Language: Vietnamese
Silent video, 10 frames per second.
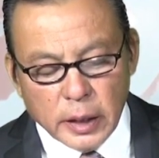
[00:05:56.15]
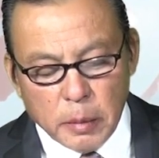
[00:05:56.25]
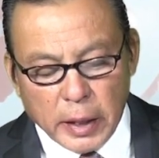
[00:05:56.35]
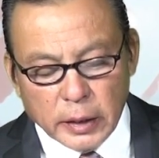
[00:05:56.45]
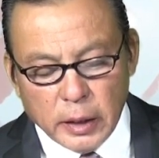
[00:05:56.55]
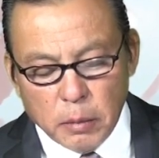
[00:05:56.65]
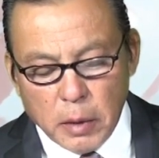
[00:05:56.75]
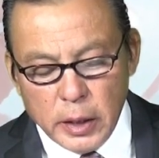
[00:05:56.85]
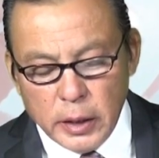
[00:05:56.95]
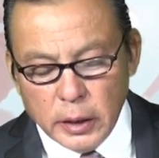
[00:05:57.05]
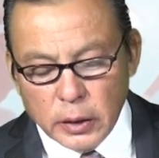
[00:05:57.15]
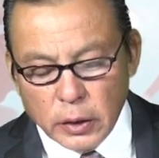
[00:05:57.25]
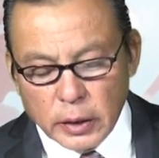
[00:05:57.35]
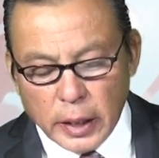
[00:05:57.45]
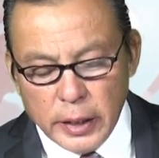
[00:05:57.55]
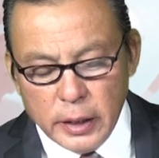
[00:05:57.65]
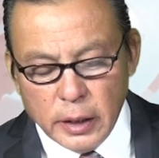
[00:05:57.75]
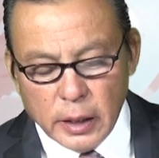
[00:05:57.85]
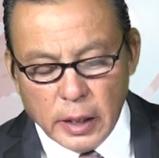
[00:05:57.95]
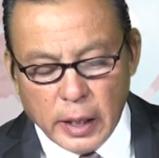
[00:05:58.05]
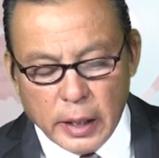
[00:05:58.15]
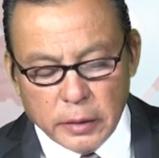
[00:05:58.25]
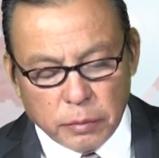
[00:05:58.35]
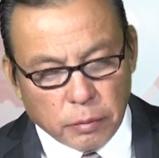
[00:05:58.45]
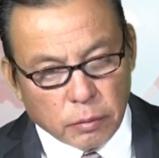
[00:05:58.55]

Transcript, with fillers: cái bản tin mới nhất cho thấy đó là